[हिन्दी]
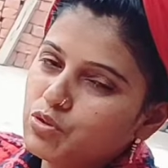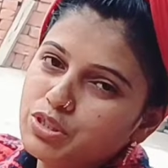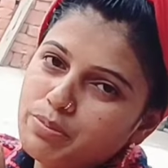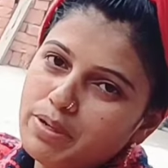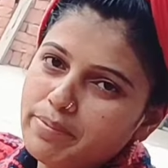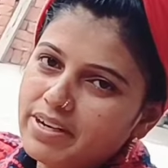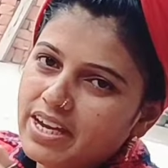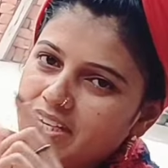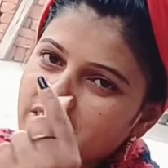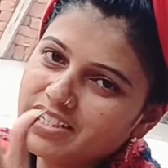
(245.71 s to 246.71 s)
कुछ भी
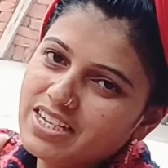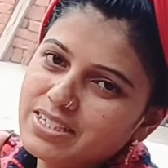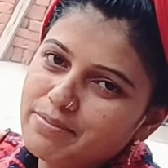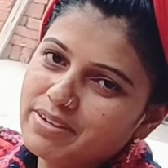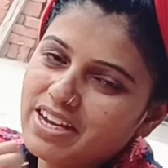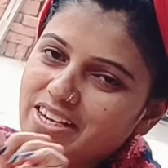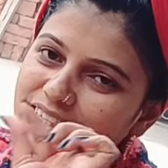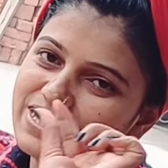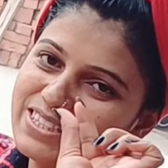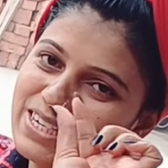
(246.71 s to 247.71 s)
बनाए इतना सा बनाए
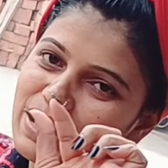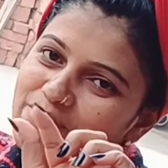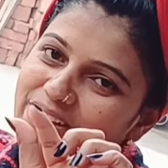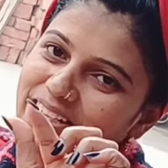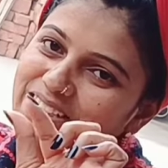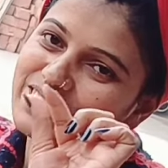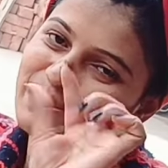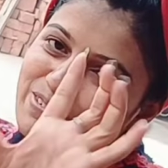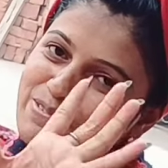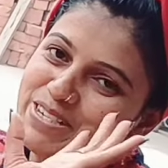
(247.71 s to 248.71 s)
लेकिन इतना हमारे लिए
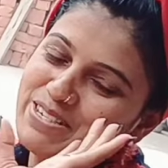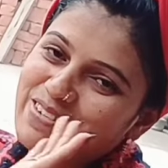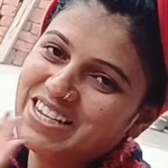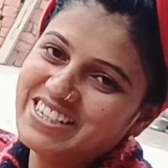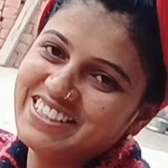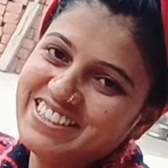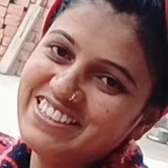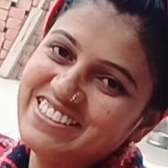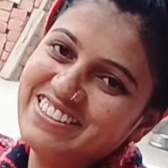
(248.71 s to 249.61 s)
ज़रूर भिजवाएंगे